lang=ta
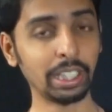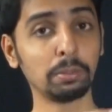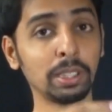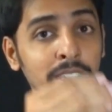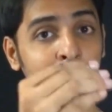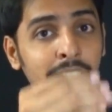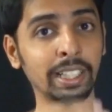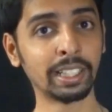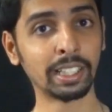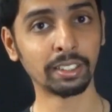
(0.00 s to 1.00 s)
வேரியபிளுக்கு கீழே
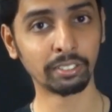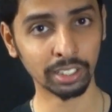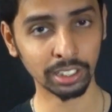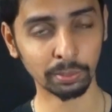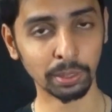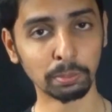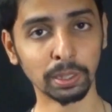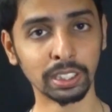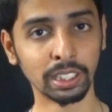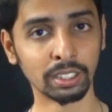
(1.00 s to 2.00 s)
என்னென்ன வருது அப்படின்னு
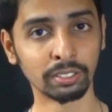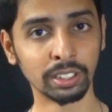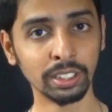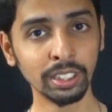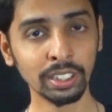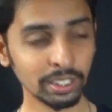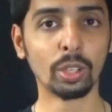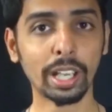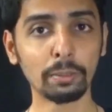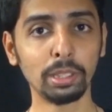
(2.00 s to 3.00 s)
பார்த்தீங்கன்னா வந்து
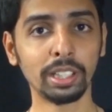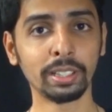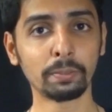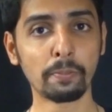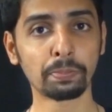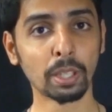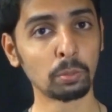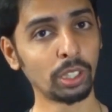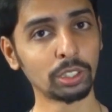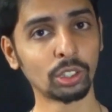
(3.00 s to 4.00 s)
ஒகேபுலரி
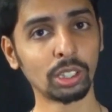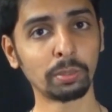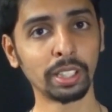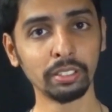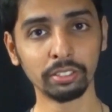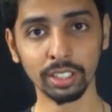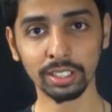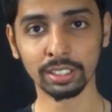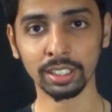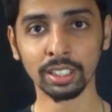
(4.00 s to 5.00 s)
முன்னாடி சொன்ன மாதிரி
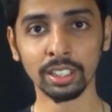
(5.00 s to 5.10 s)
வேர்ட்ஸ்